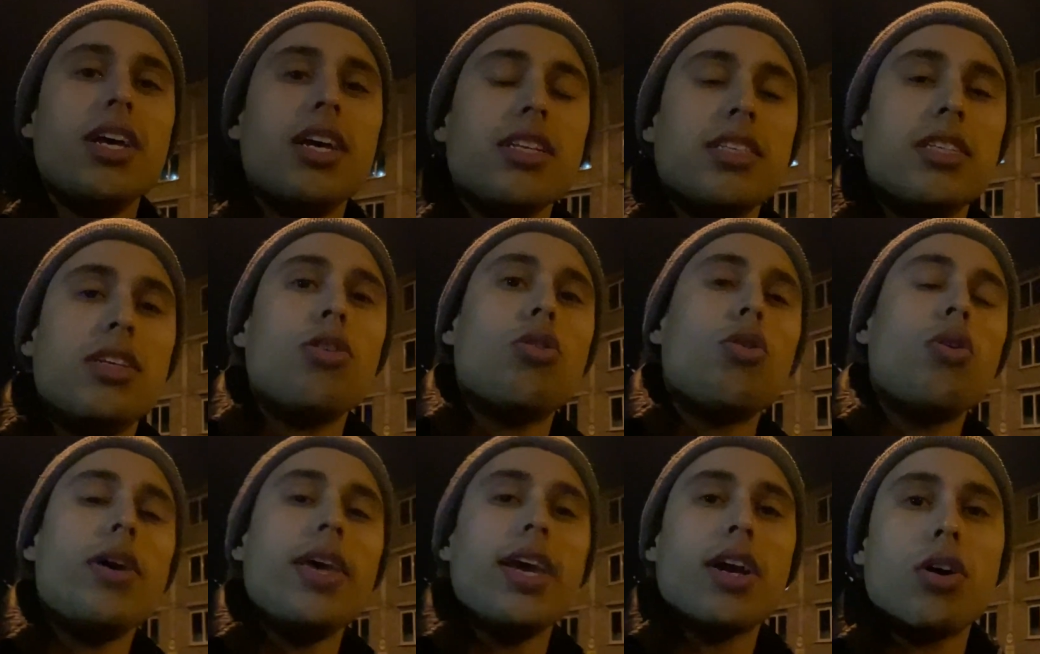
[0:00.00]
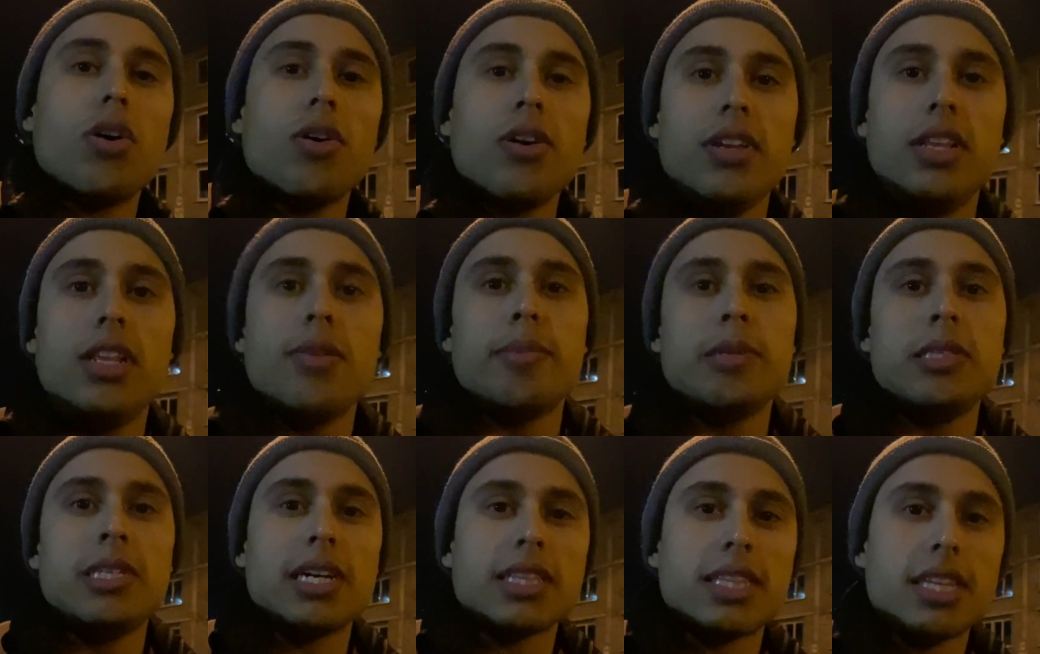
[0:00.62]
जो एक और रीज़न
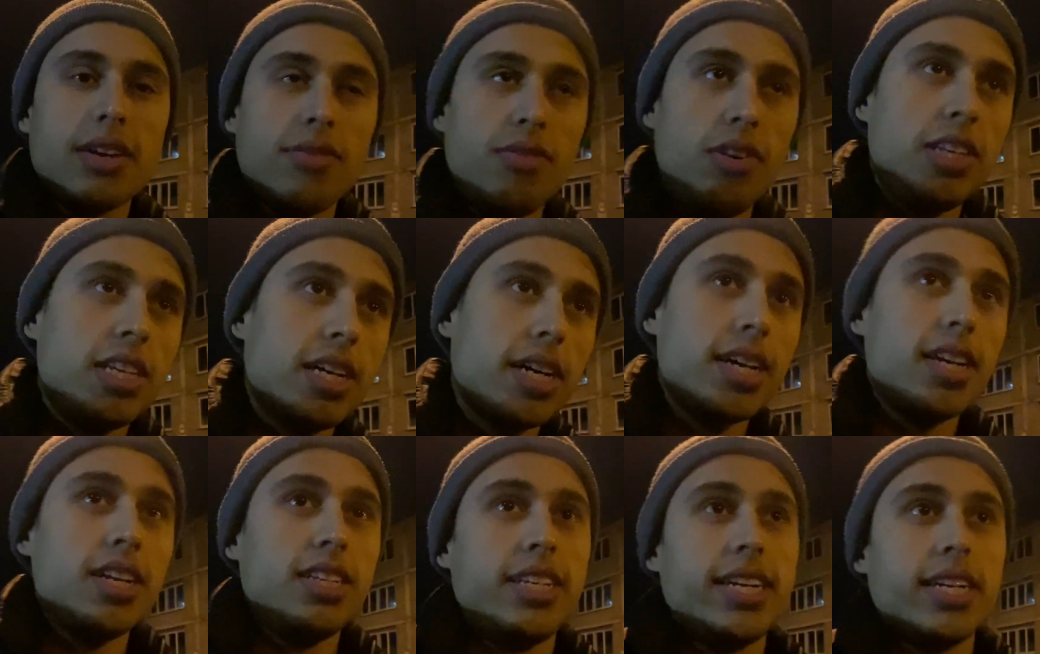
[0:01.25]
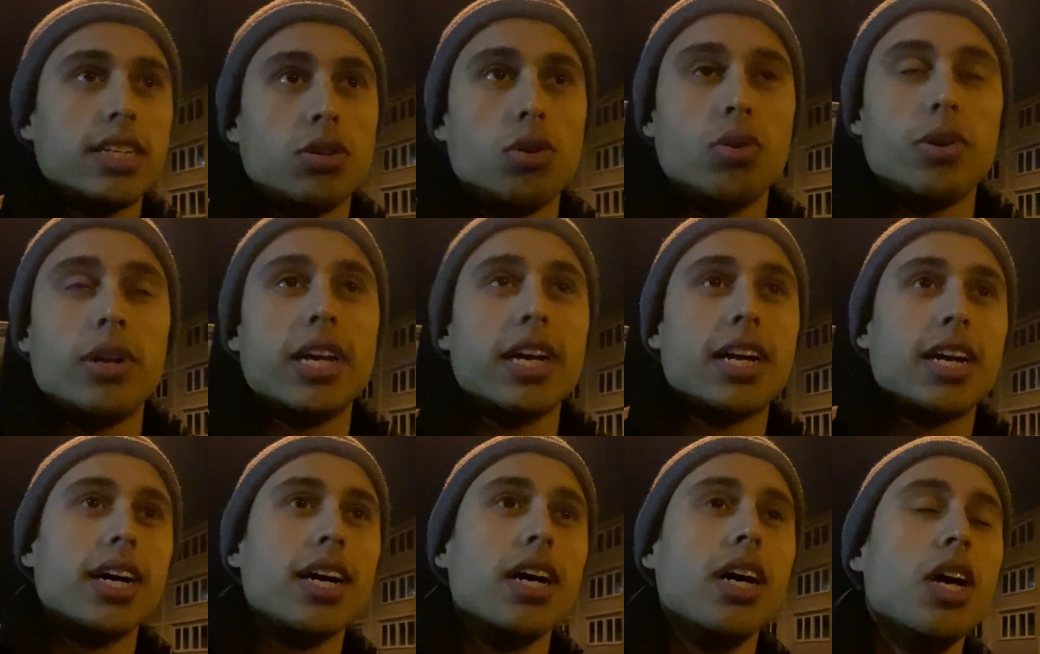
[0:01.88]
बन जाता है वीज़ा रिजेक्ट होने
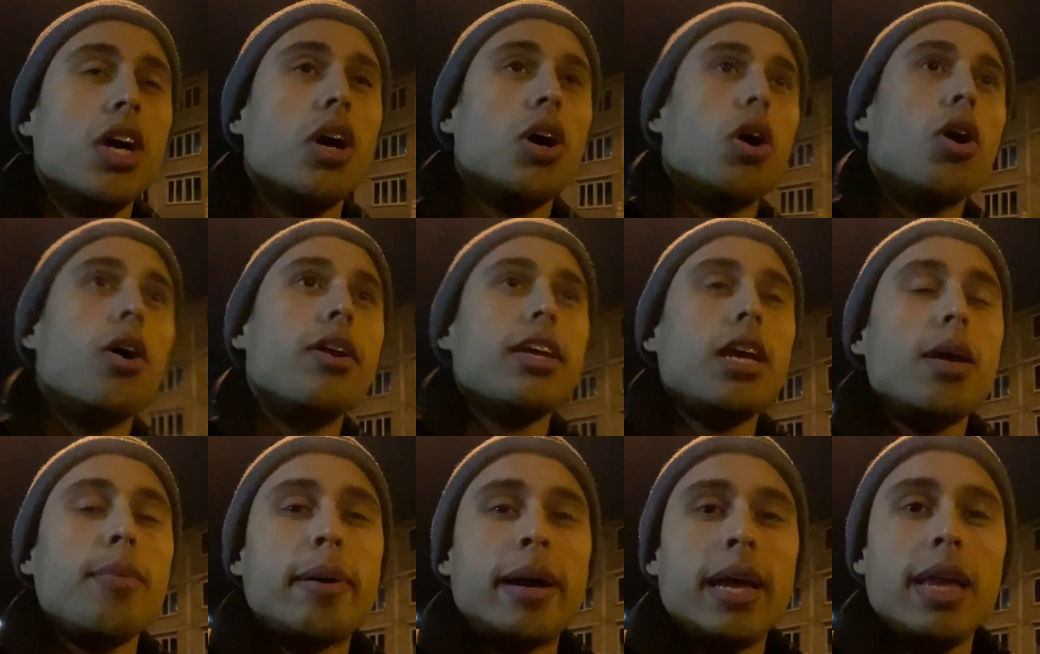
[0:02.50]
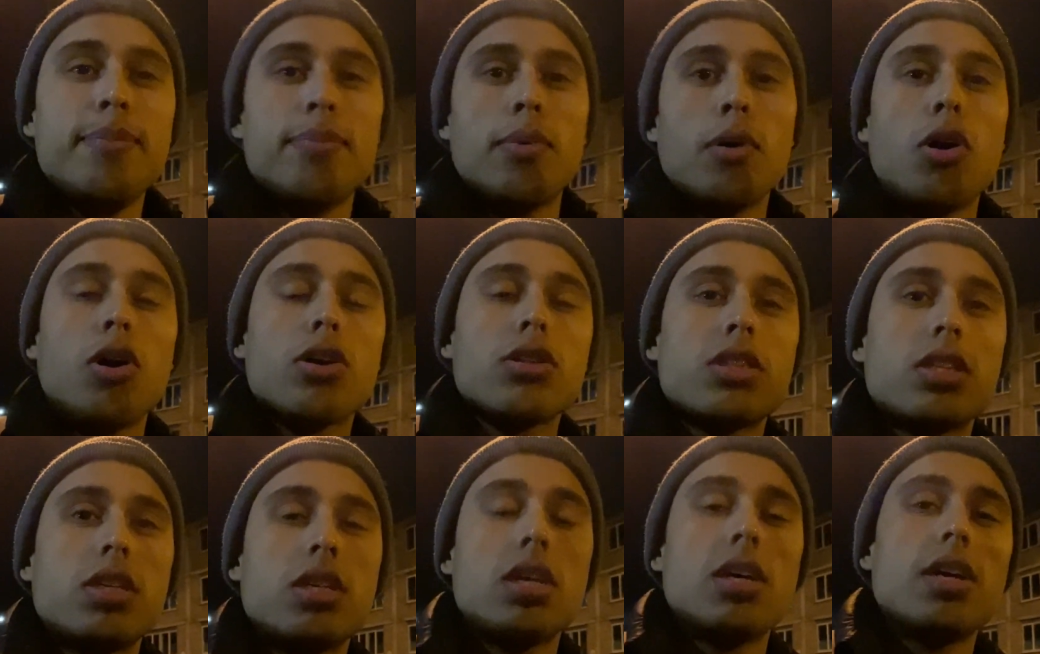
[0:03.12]
का और ये भाई
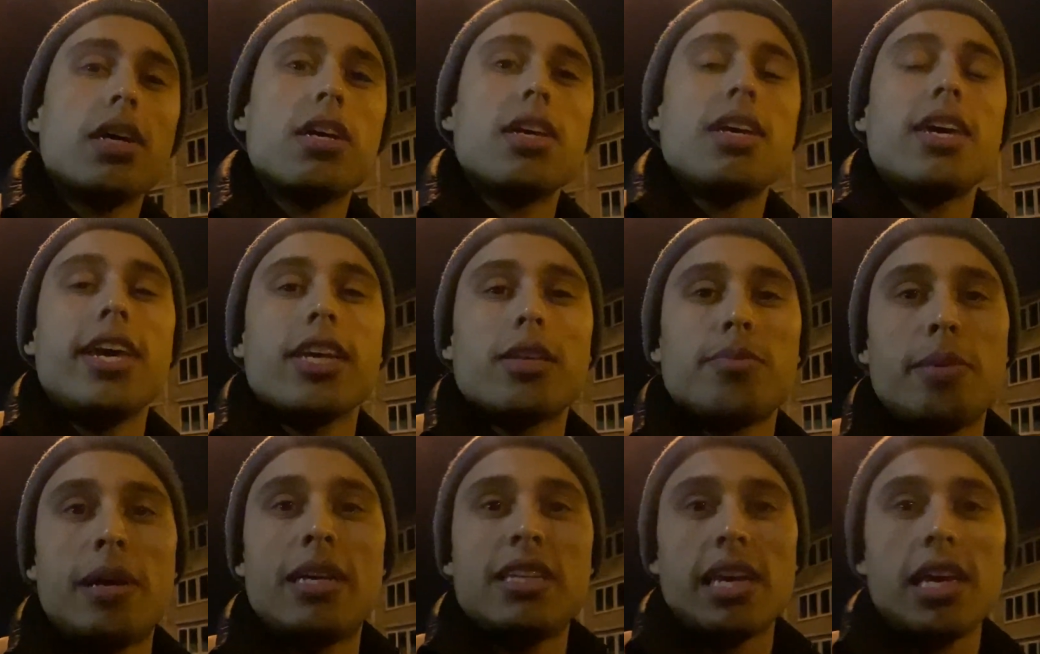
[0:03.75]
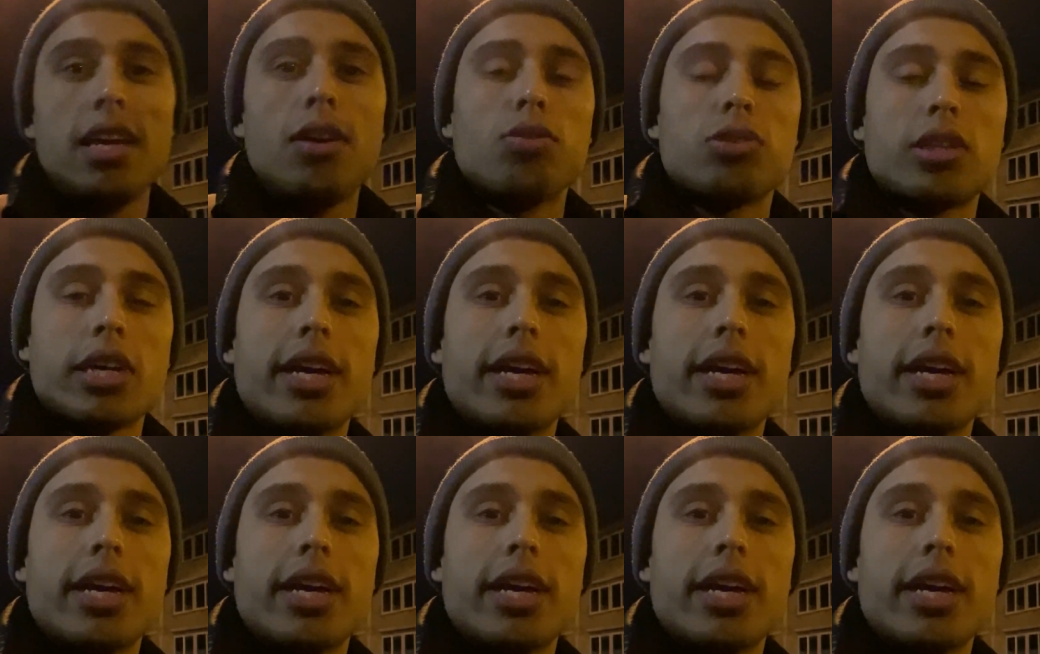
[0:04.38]
बहुत केस में यही होता